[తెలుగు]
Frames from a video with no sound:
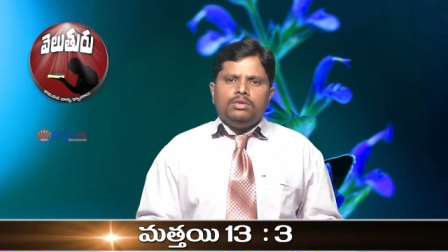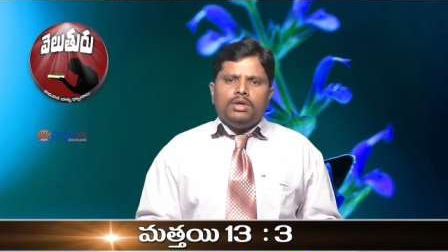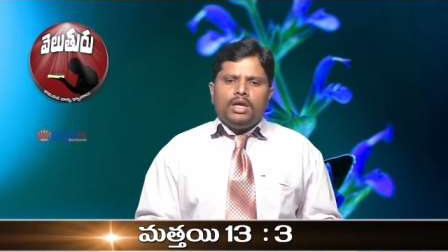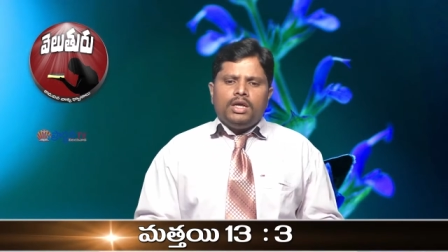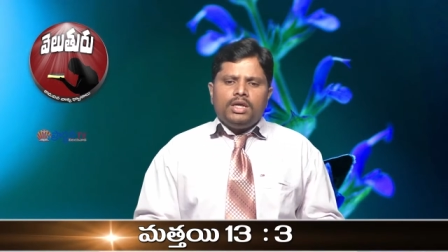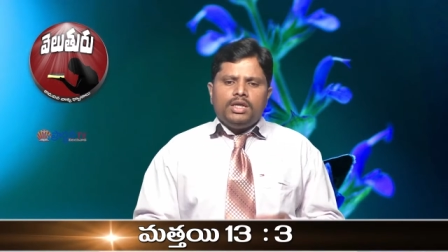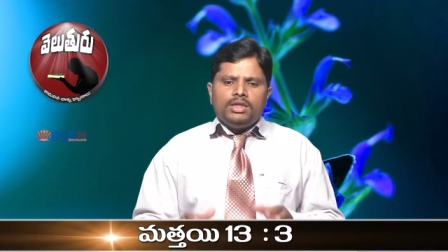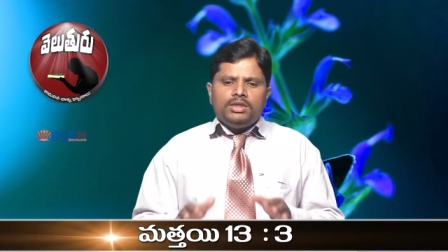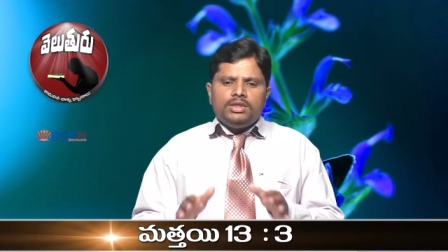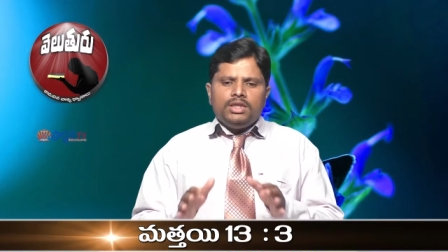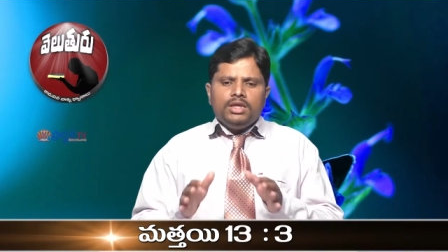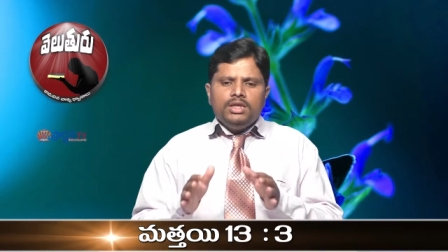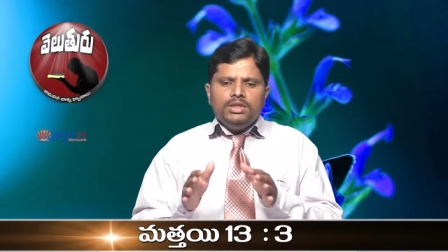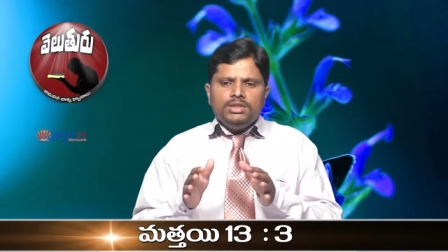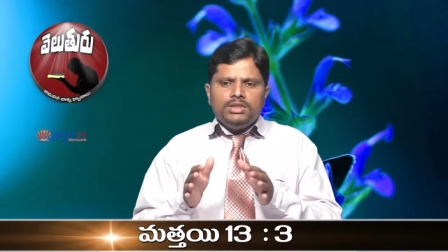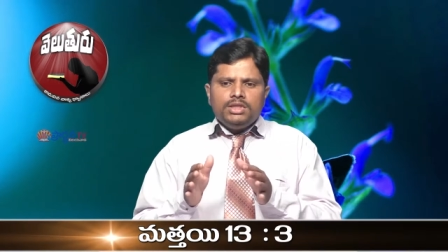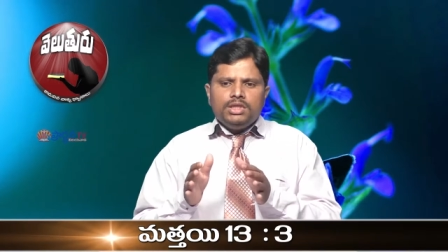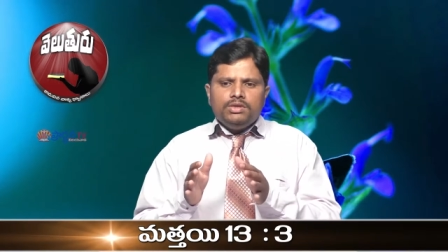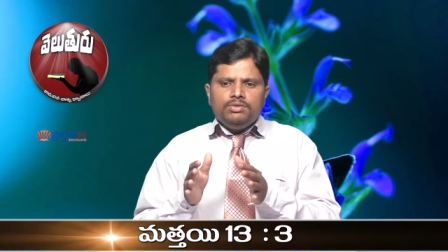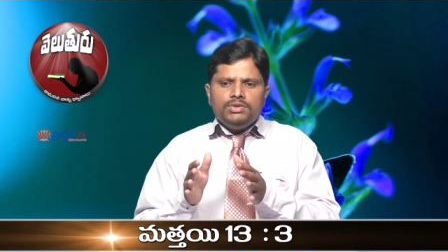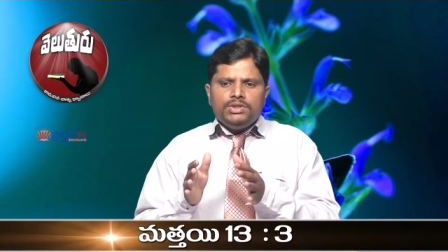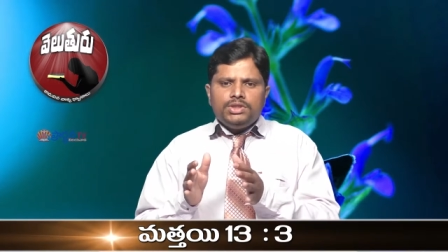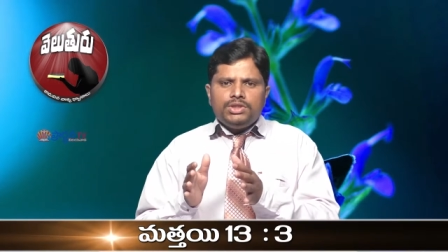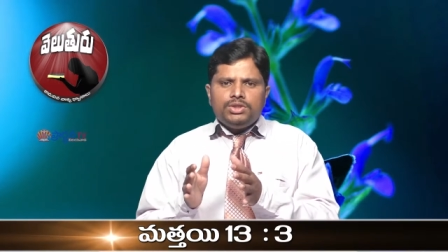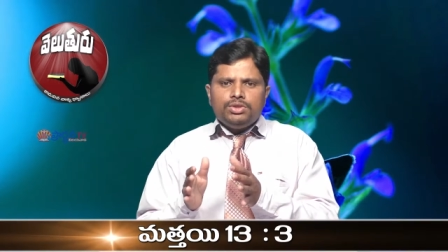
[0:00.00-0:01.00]
అంటే తెలిసిన
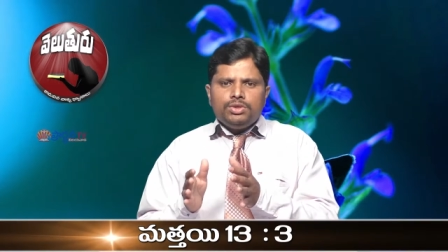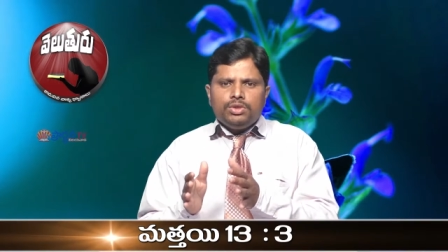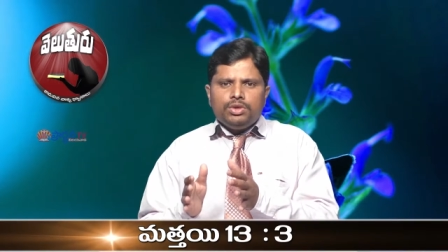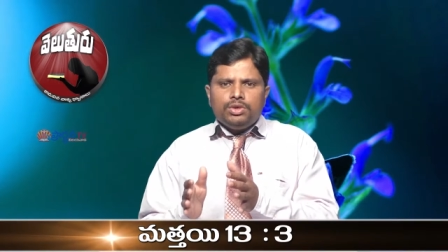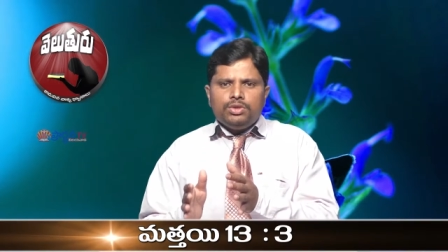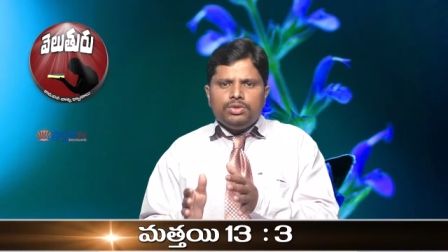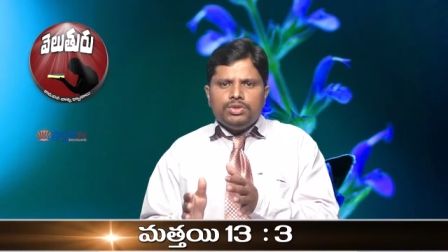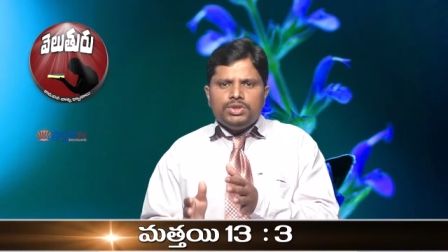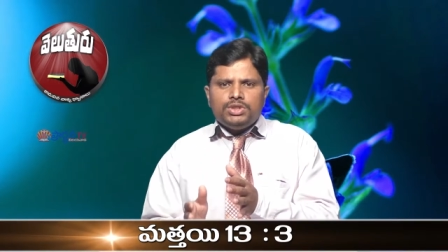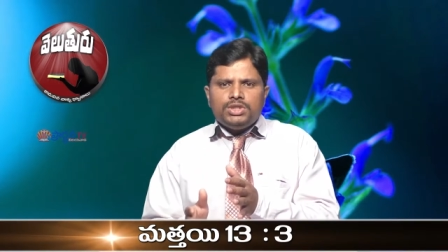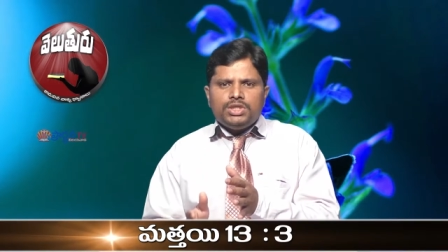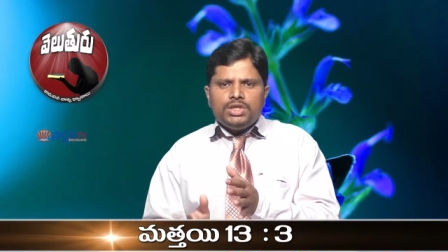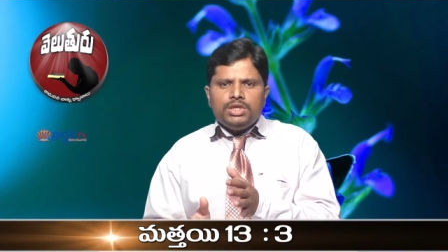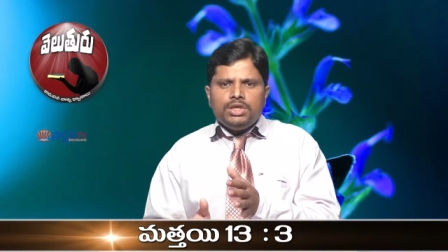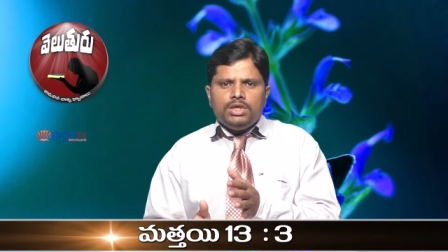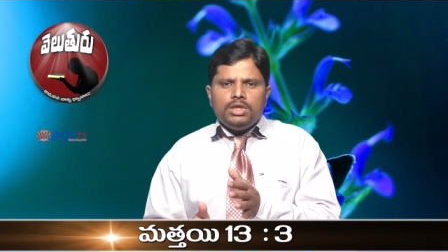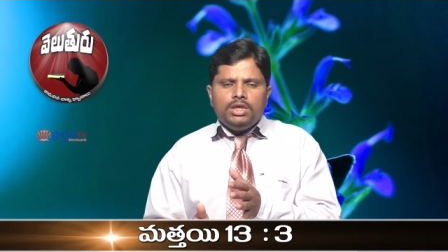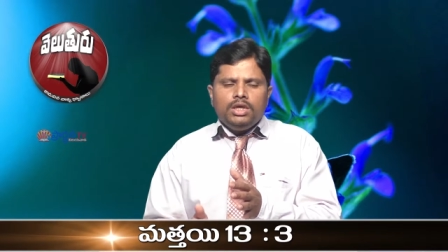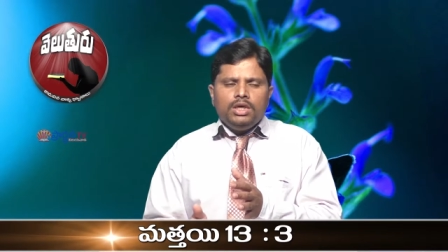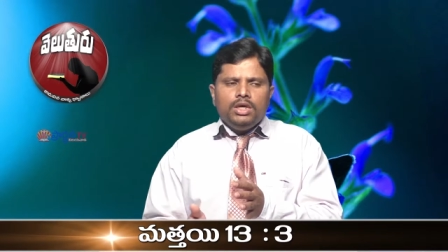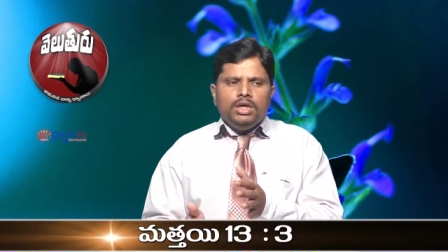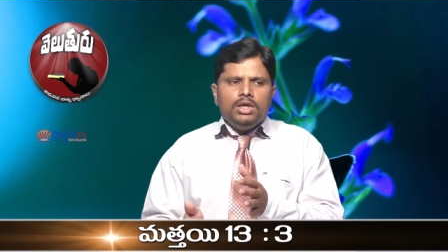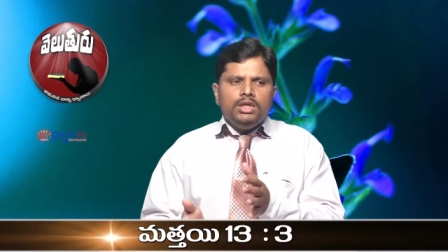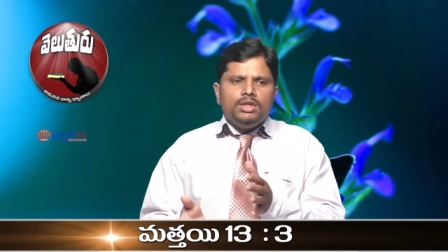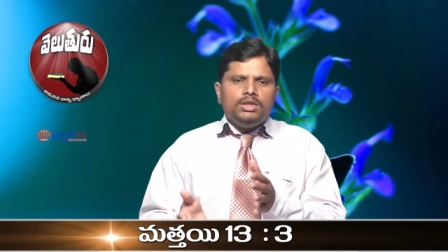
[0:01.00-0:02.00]
విషయంలో నుంచి
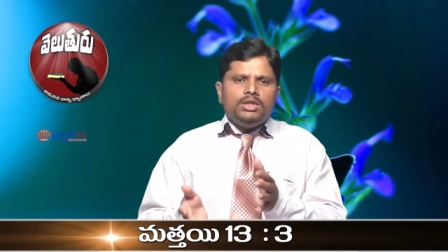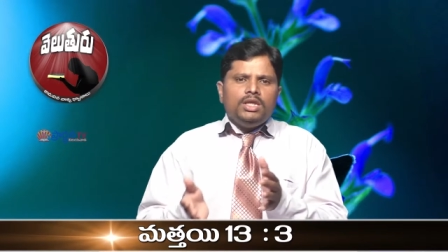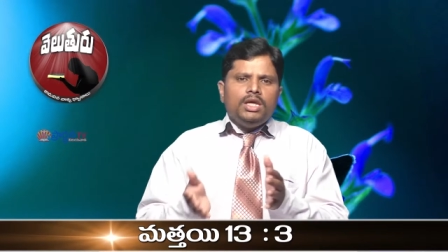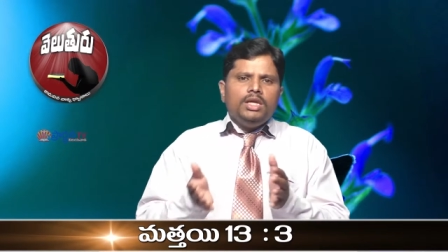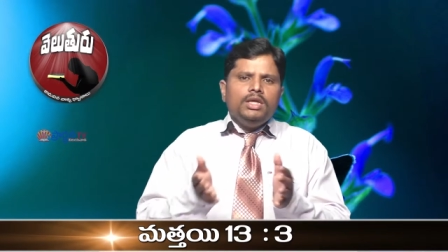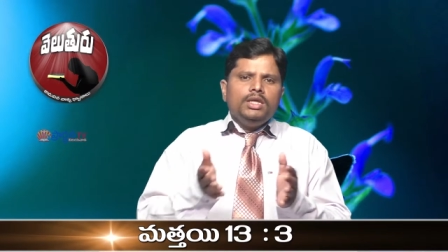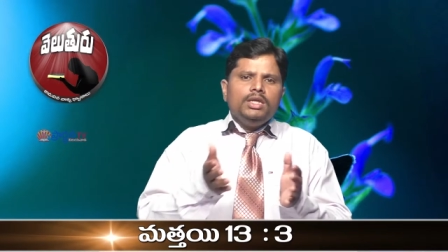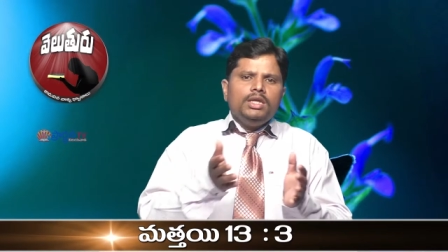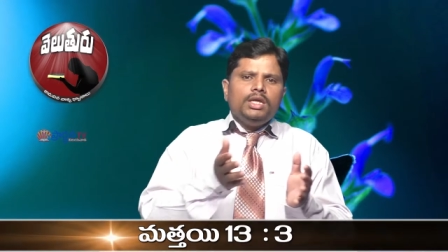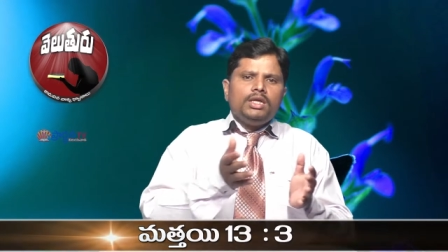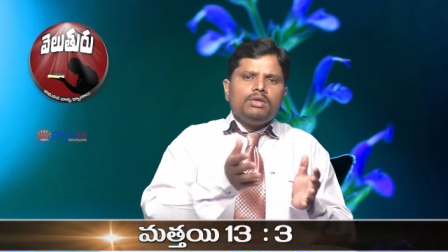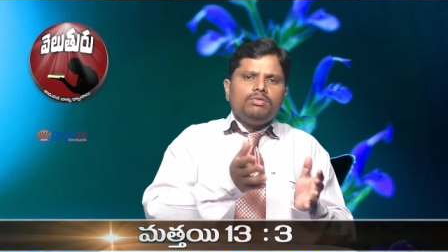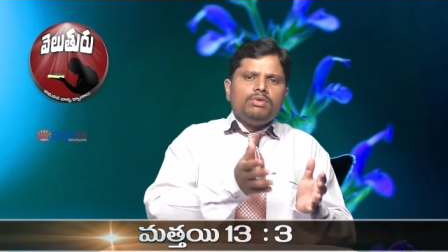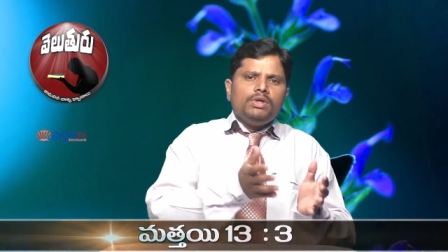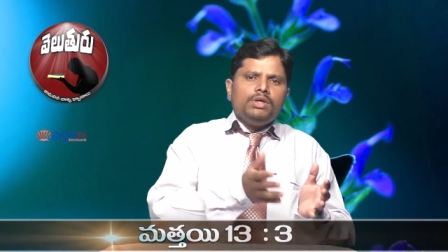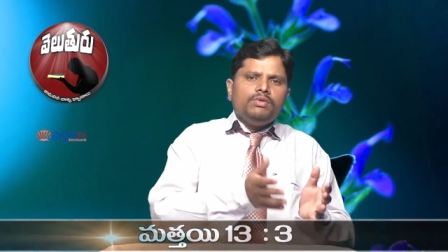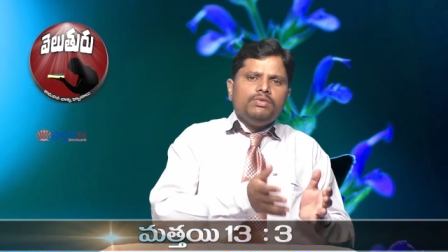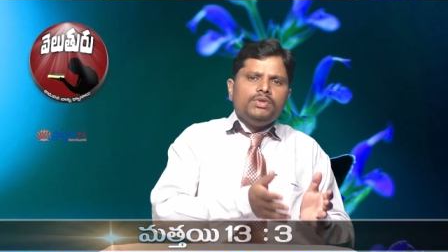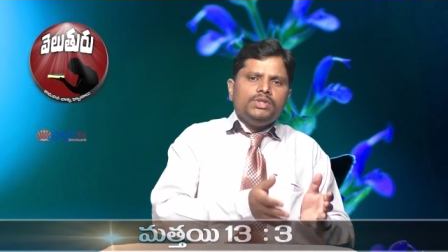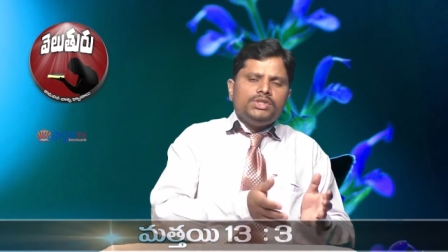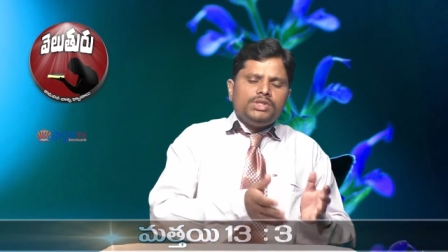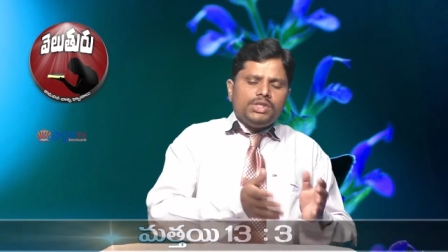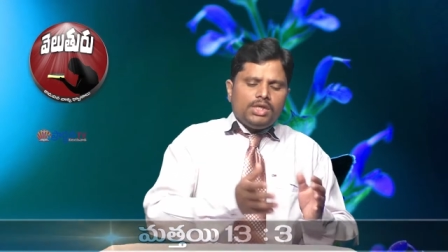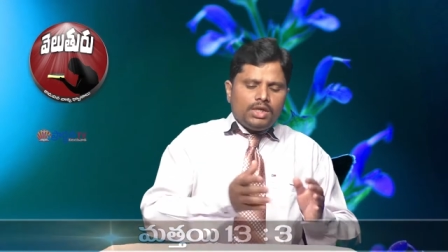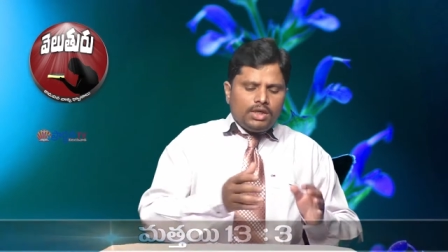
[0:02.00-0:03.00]
తెలియనటువంటి
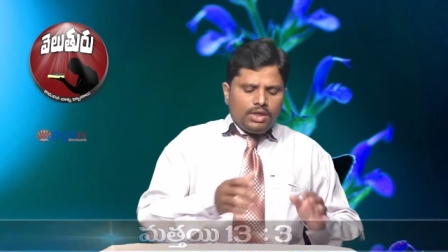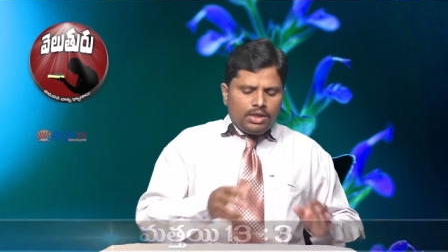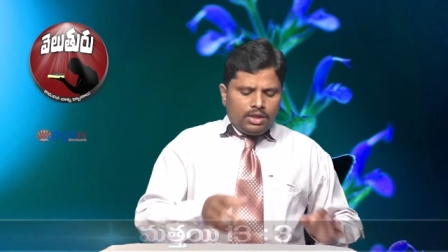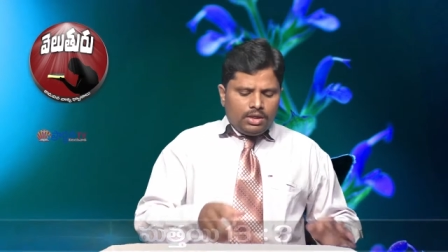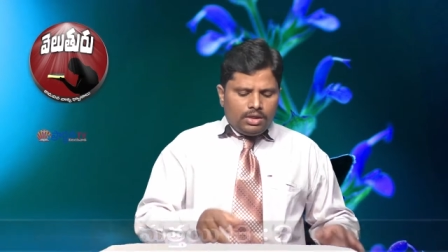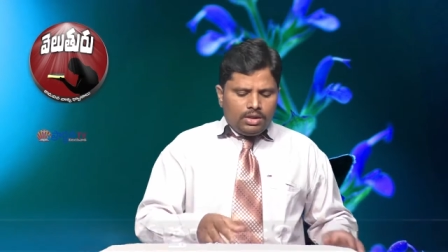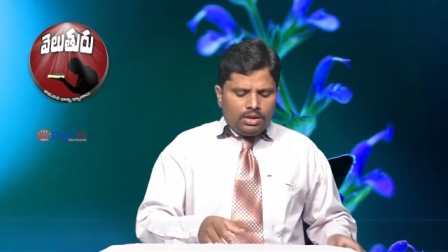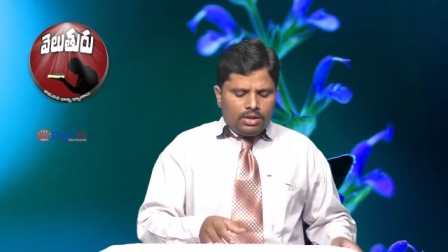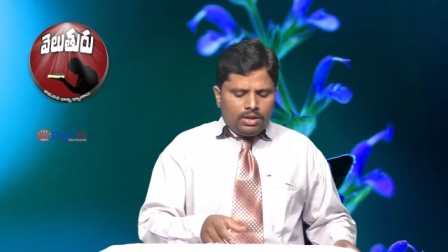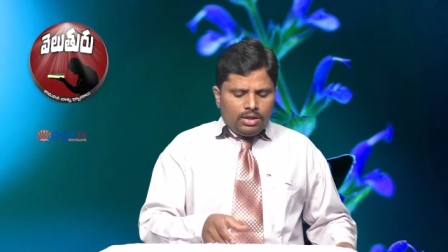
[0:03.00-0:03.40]
విషయాన్ని